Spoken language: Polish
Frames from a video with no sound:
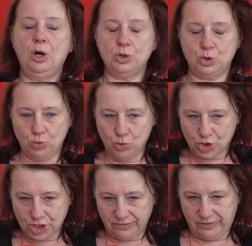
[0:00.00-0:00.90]
choć
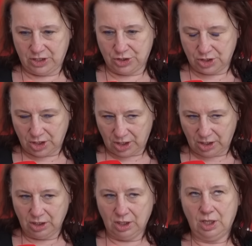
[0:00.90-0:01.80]
używa
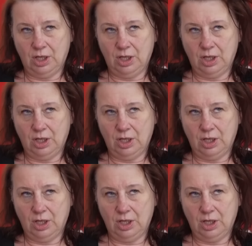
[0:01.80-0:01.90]
się